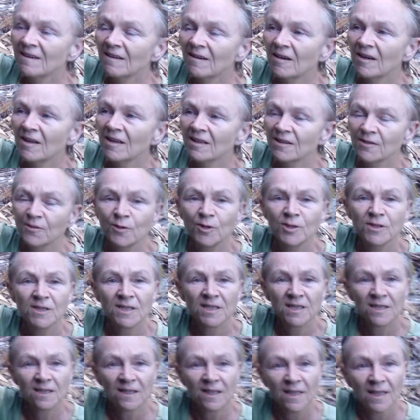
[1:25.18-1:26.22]
Oh, das fühlt
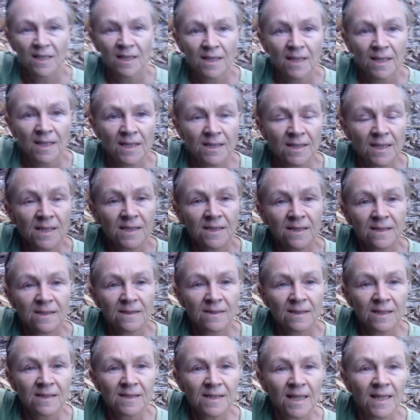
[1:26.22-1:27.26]
sich, das,
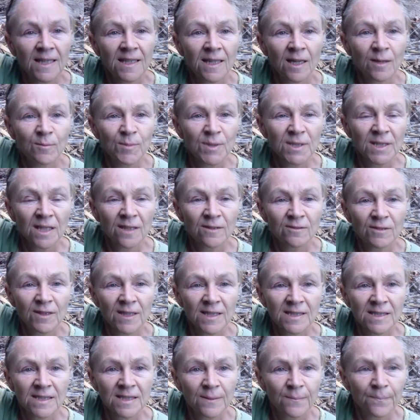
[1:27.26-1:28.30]
das erinnert mich an
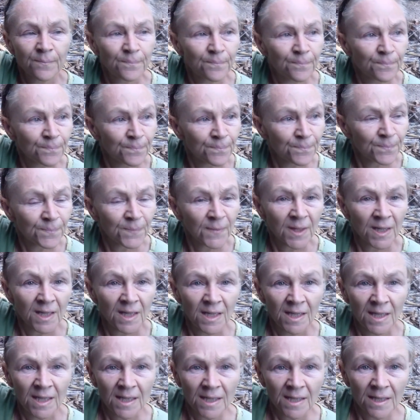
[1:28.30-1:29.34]
was.
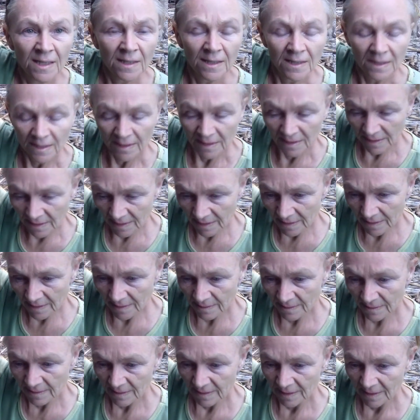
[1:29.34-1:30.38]
Äh,
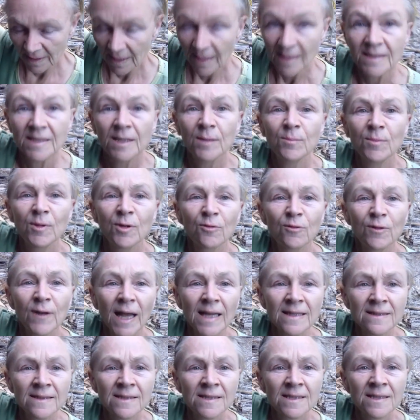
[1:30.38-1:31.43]
es gibt eine
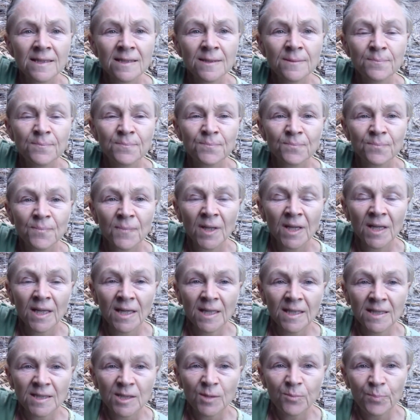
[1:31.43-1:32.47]
Pflanze,
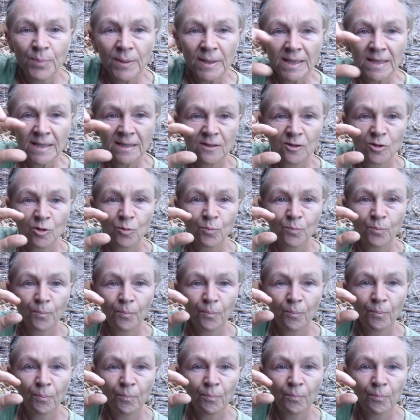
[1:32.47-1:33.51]
die bildet so
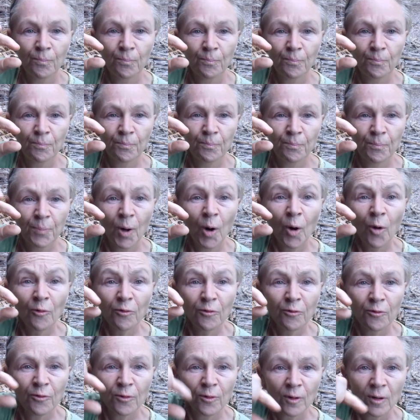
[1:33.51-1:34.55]

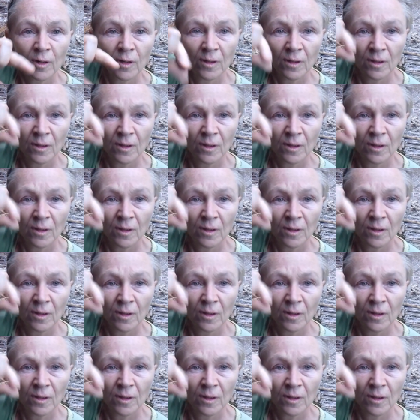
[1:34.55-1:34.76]
Puff.